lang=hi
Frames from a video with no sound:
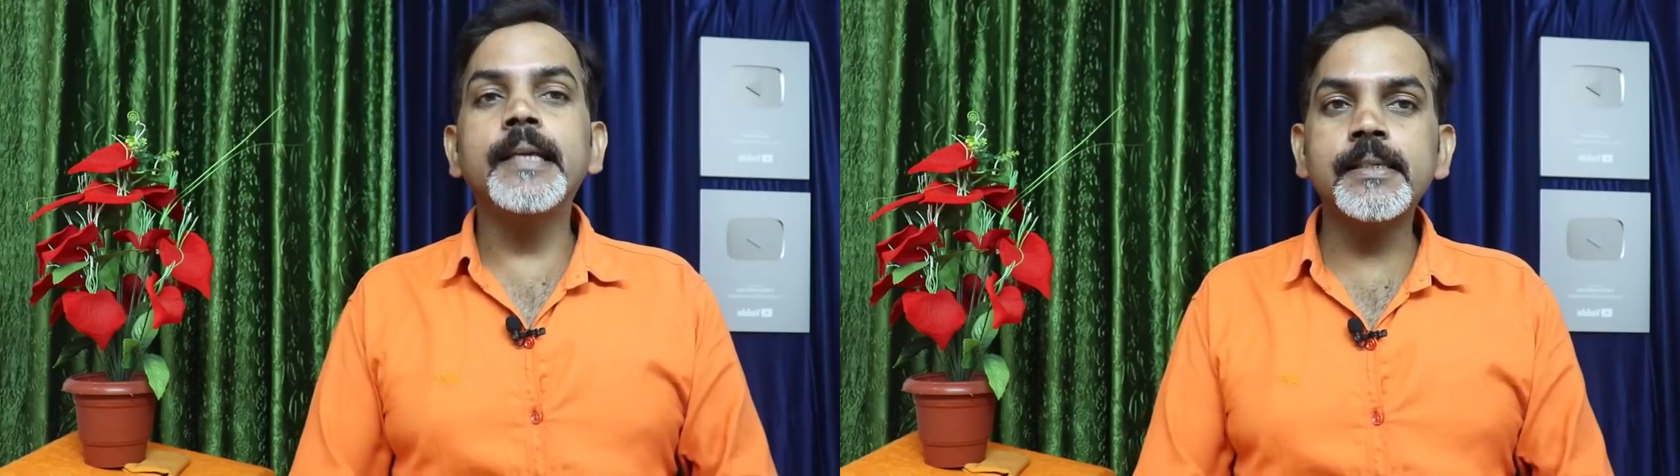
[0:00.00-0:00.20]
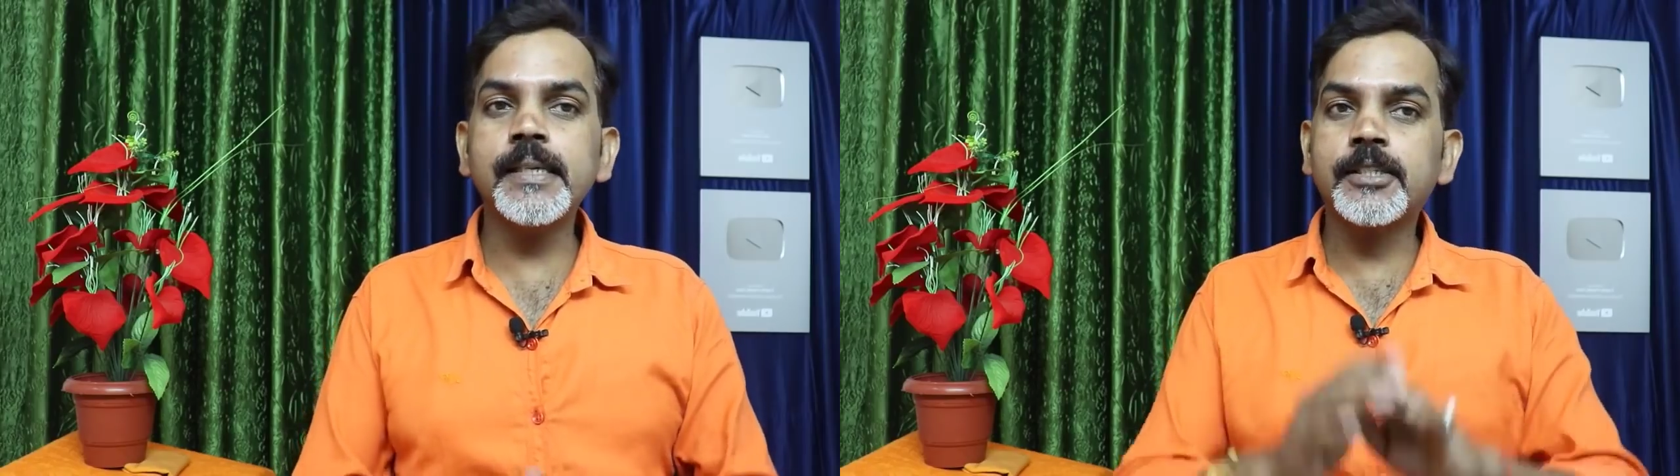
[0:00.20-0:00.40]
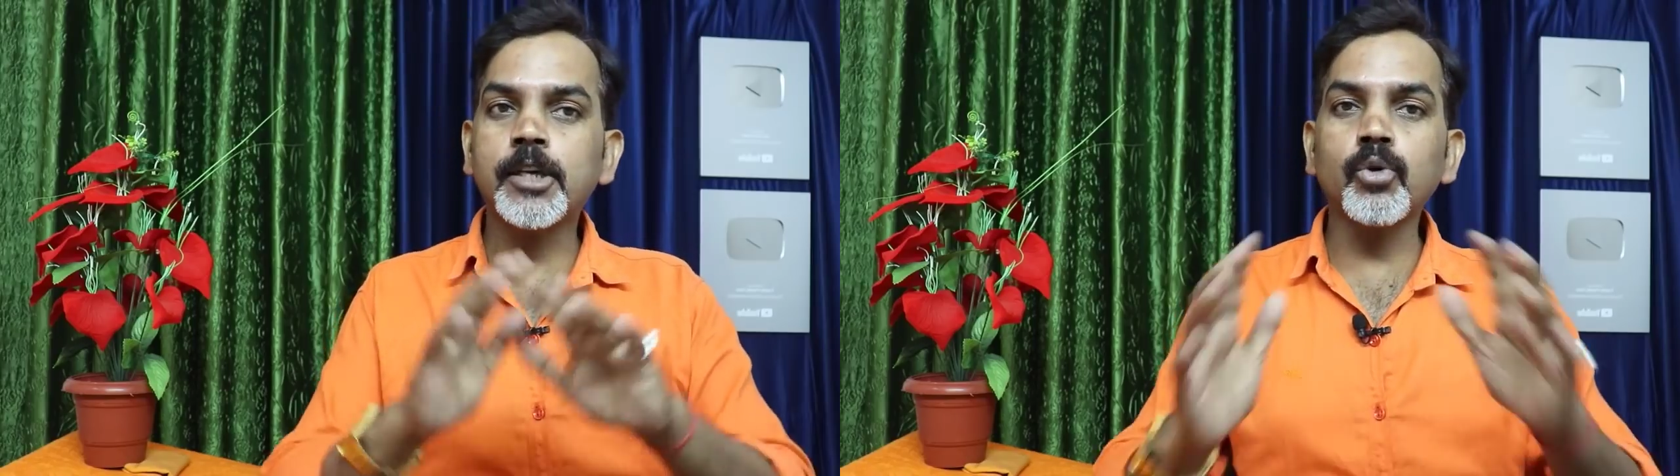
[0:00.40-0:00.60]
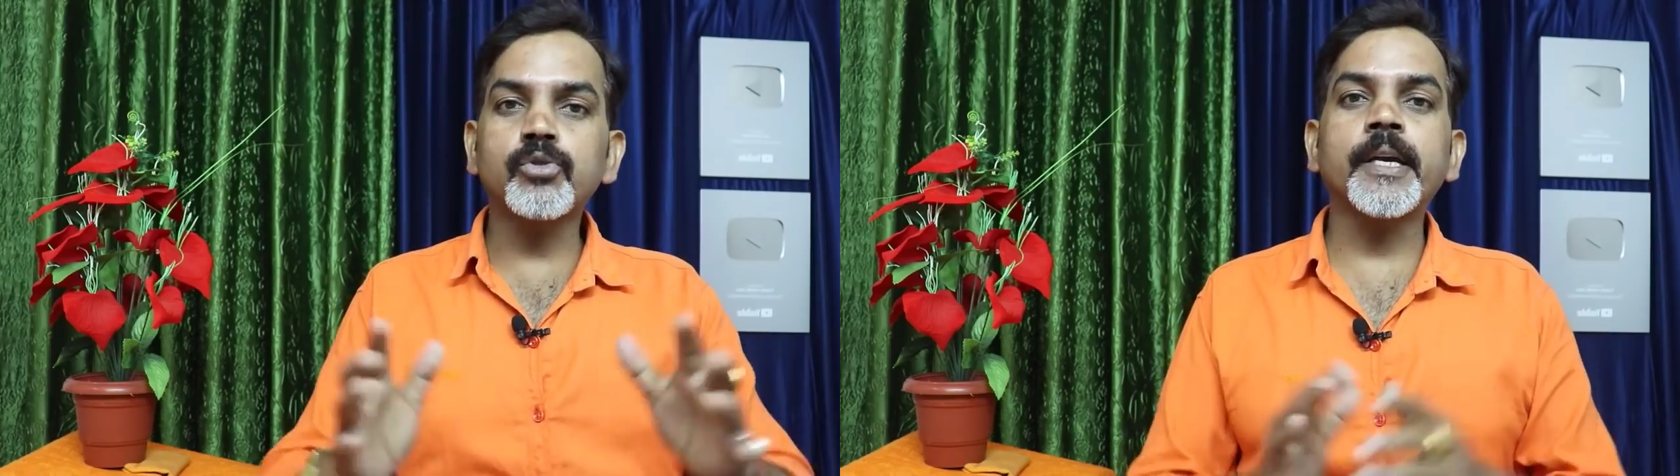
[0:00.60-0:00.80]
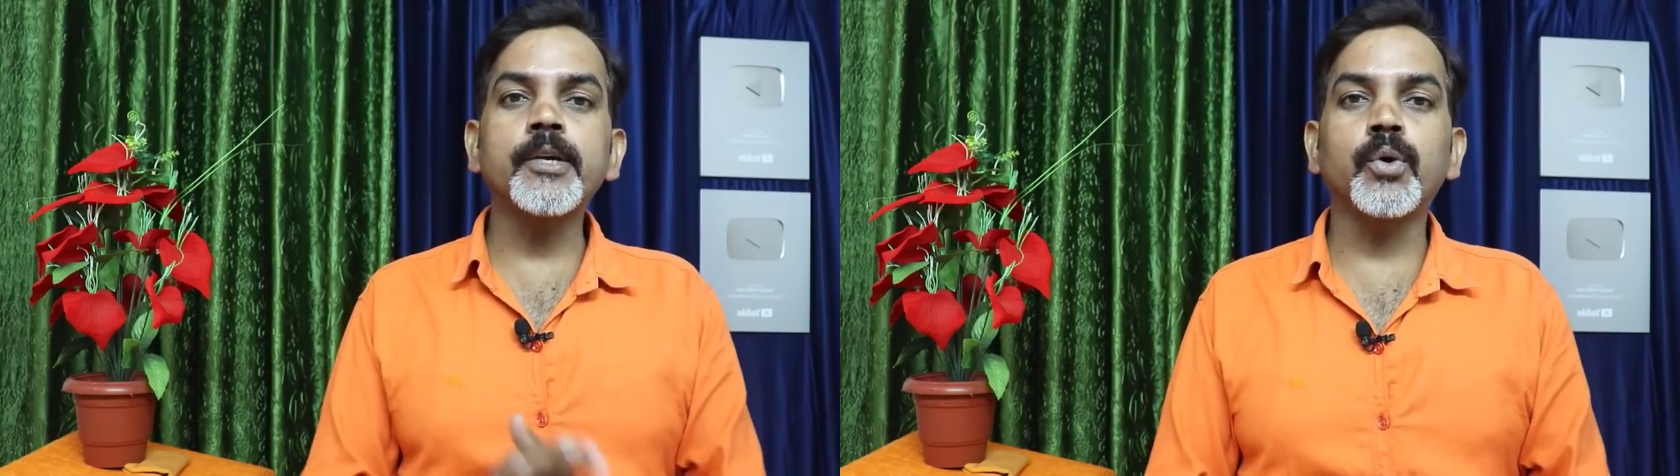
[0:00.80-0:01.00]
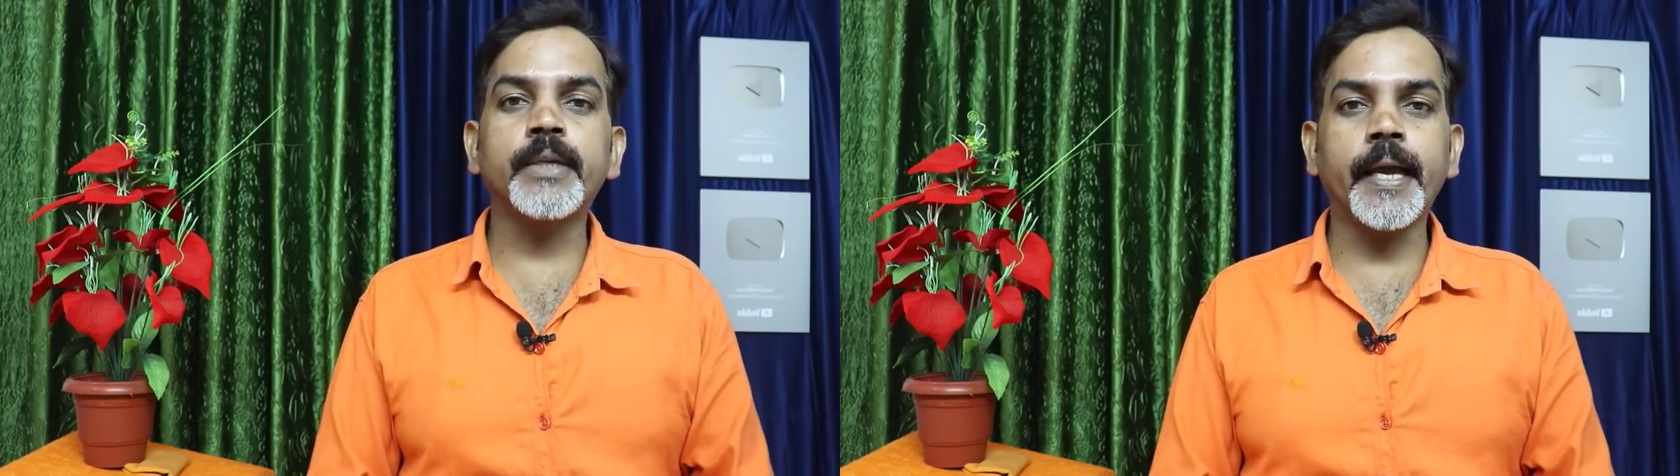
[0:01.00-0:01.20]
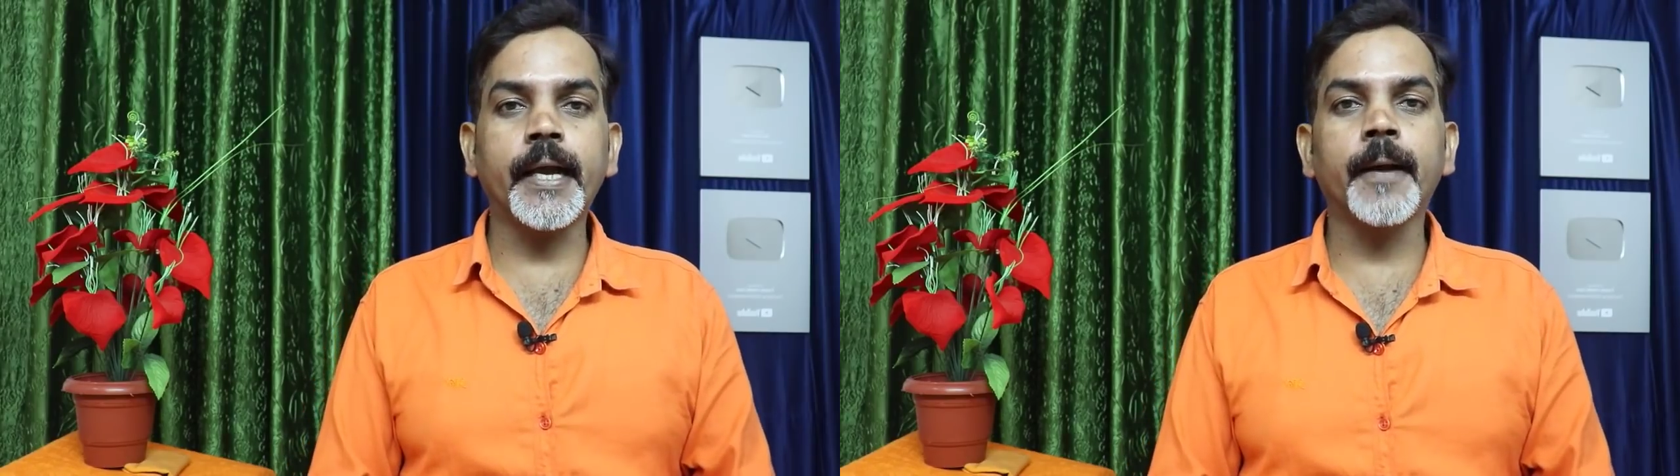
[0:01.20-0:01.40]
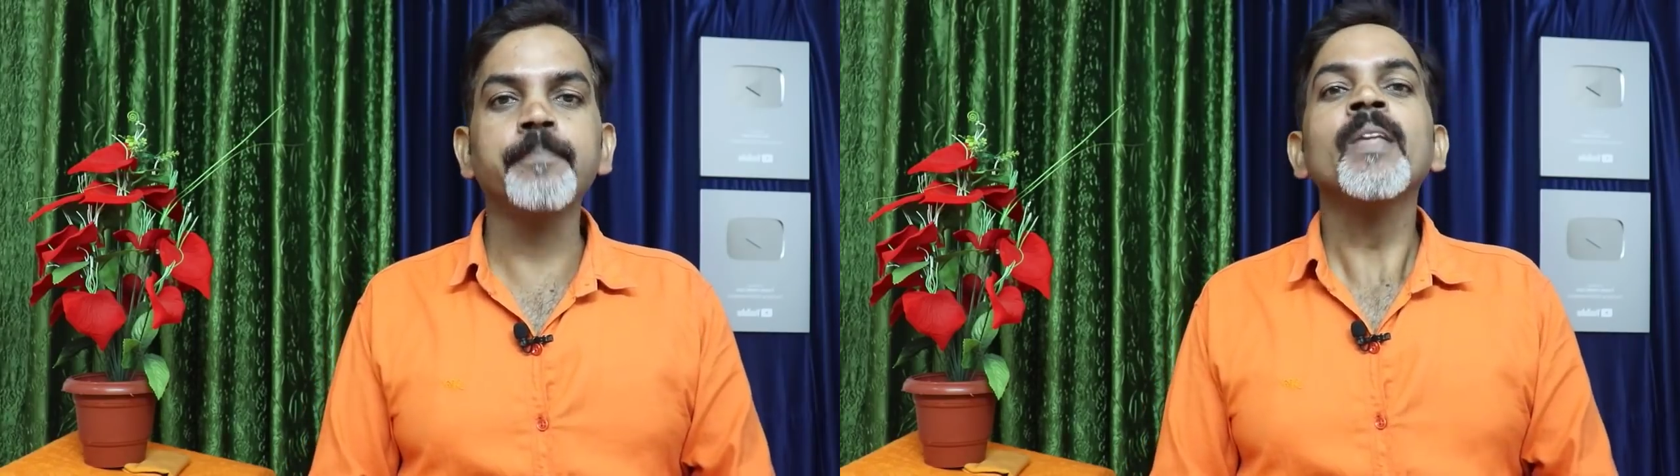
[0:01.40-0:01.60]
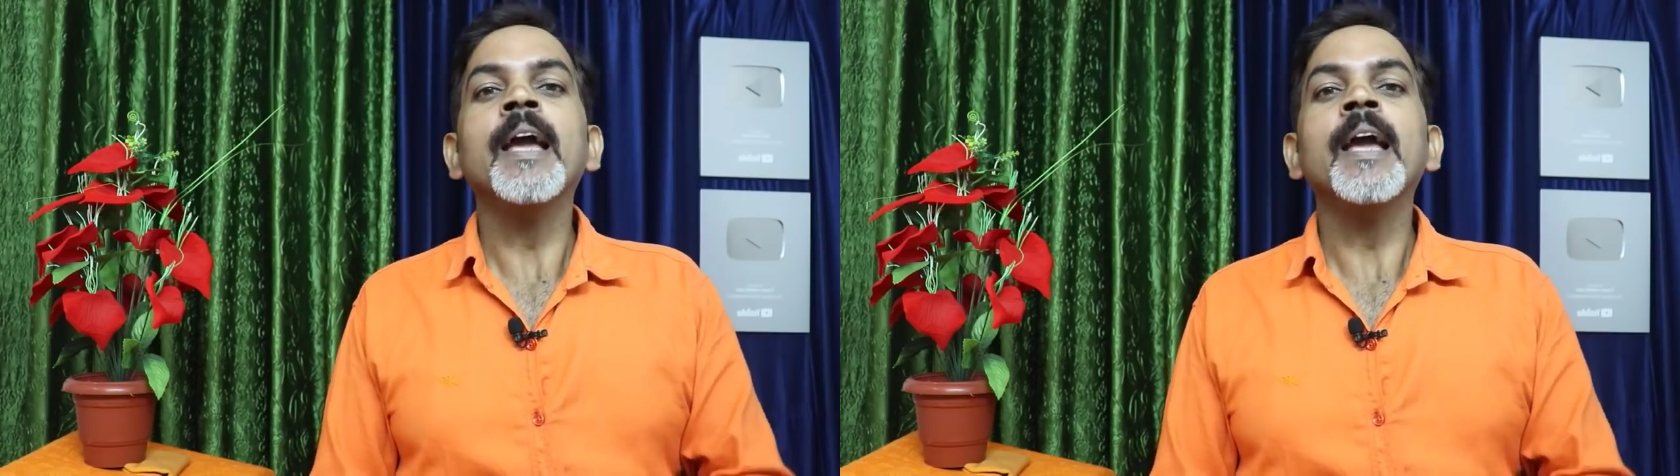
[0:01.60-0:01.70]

ये इससे जरूर सही हो जाए जाएगा